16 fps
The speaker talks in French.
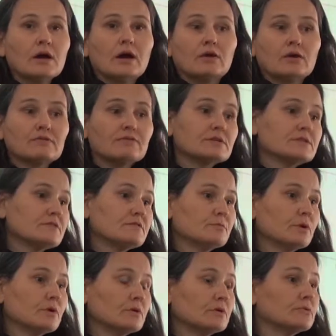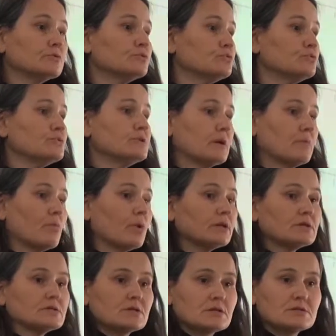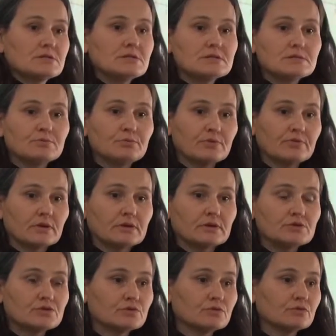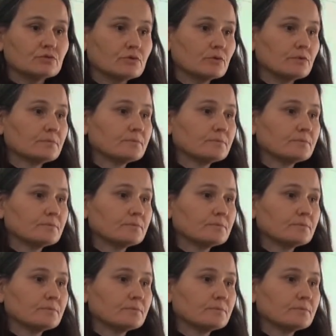Alors effectivement, du coup, il y a moins d'exercices pour certaines choses